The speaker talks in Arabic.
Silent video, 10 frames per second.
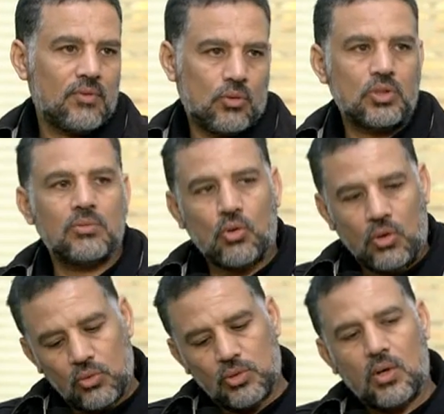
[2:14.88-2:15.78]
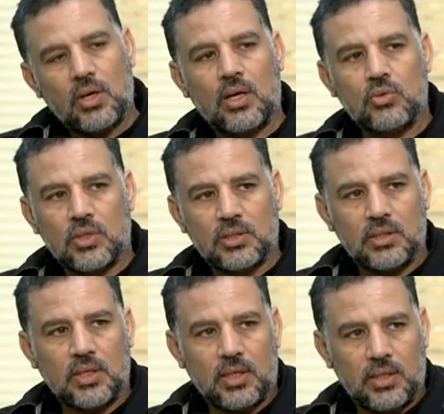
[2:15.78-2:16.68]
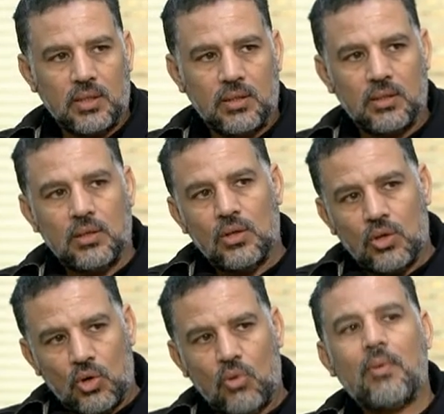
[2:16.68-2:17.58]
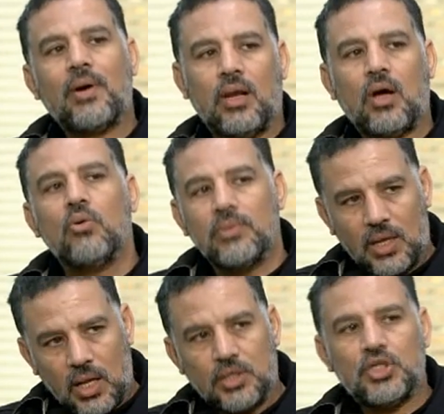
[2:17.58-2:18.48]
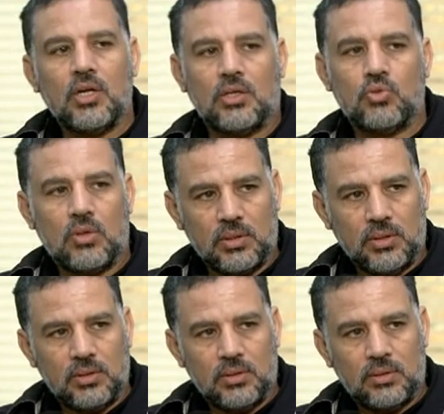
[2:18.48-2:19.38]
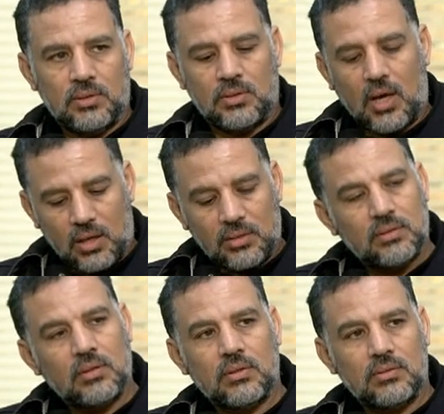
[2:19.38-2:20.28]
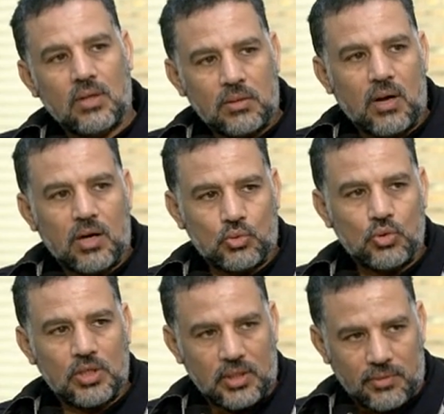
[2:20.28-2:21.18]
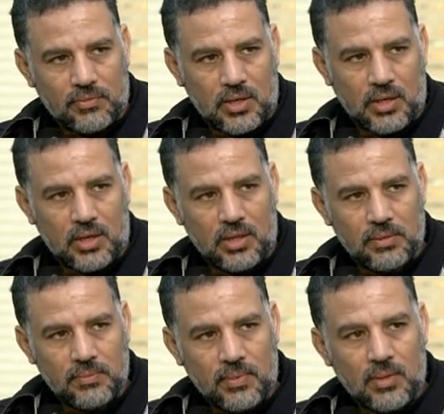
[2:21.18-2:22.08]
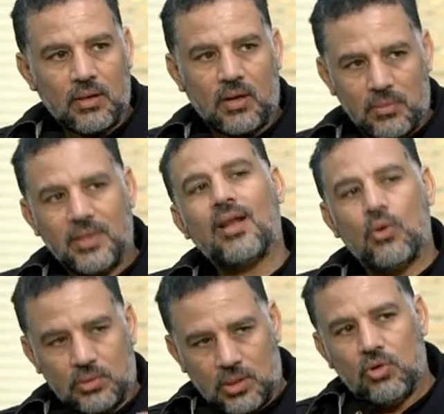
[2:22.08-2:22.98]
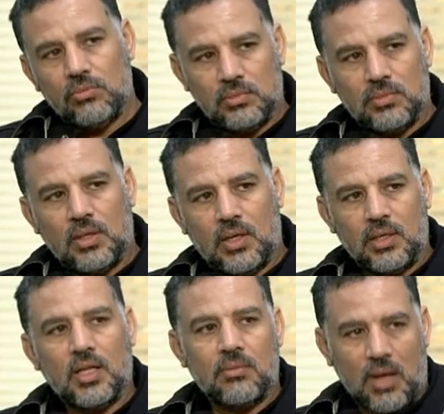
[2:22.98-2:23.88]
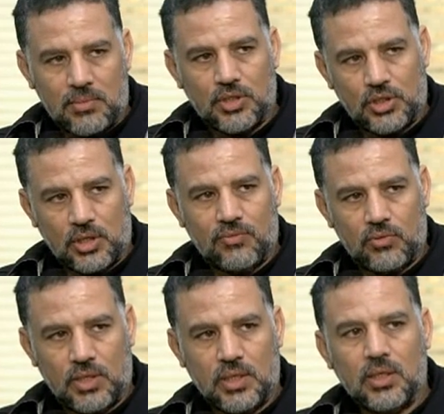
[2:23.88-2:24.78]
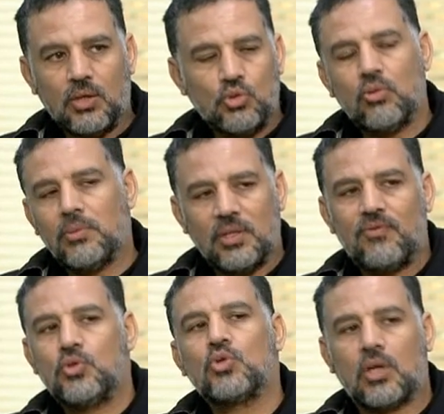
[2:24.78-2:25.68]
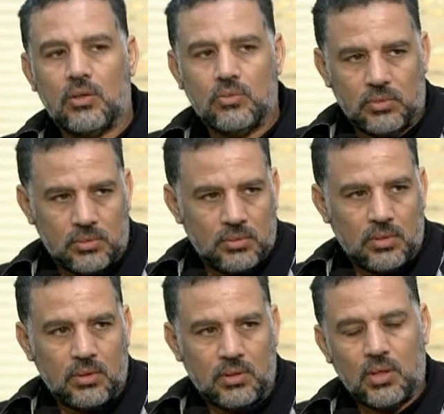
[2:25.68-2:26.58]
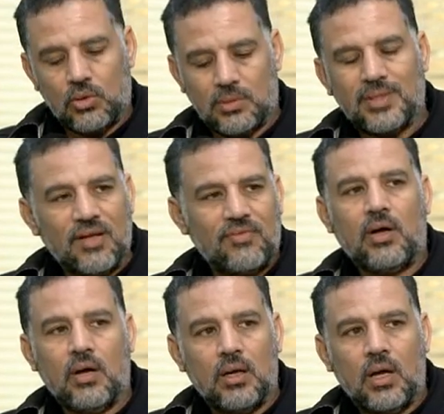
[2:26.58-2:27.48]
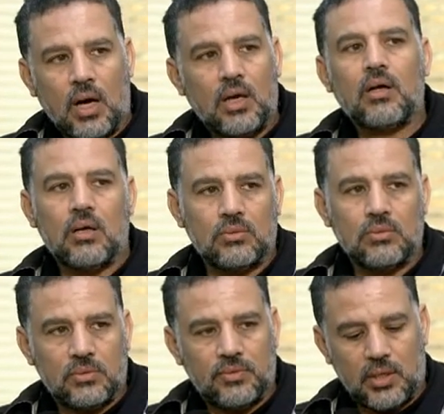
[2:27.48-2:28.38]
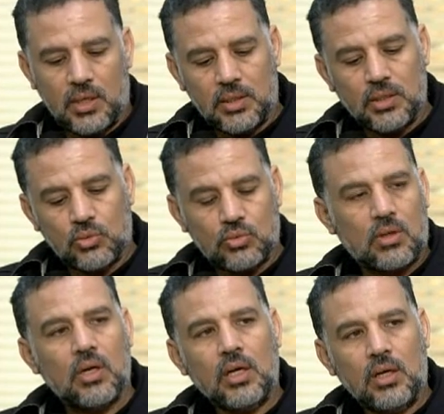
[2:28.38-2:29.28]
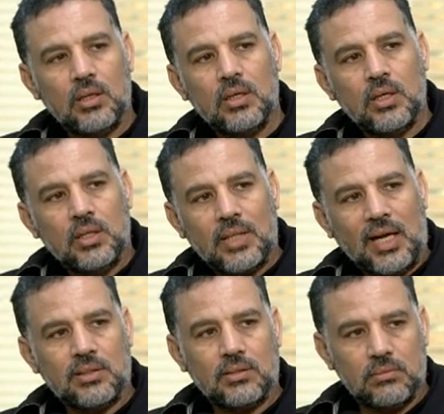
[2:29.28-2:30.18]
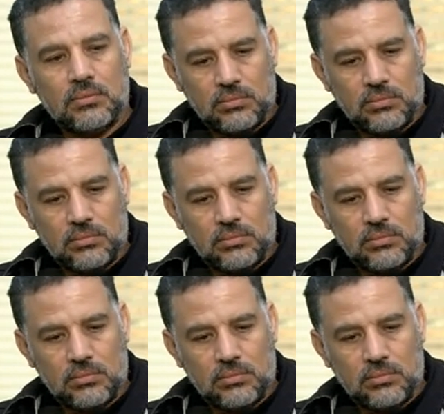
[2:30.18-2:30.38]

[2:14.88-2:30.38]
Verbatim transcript: فكنت بروح له لوزاره الداخليه آه. وببلغهم ان انا هشيل الاسوار دي تعرضت لضرب خرطوش لرجلي رغم ان انا قلت لهم ان انا بعمل الشيء الفلاني لان كنت ما بتنفذوش القانون انا كنت بدافع عن القانون في الليله دي كنت رايح تحت